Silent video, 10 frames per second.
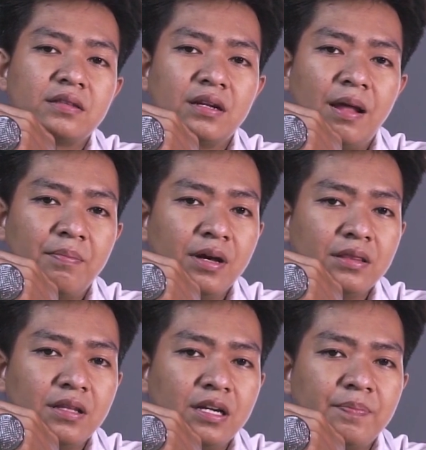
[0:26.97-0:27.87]

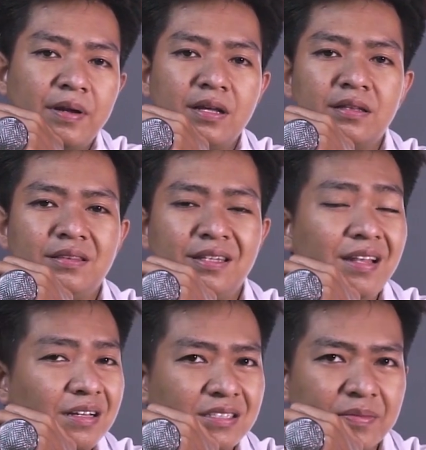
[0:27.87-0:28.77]
terlambat daripada
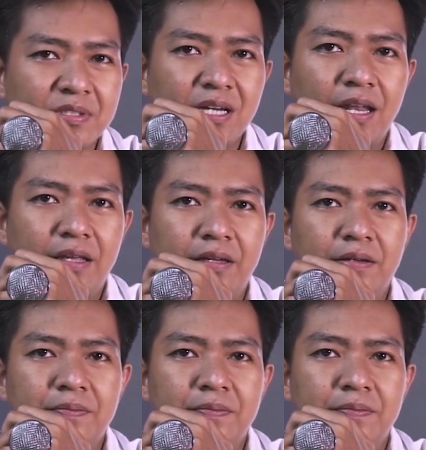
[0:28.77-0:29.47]
tidak sama sekali.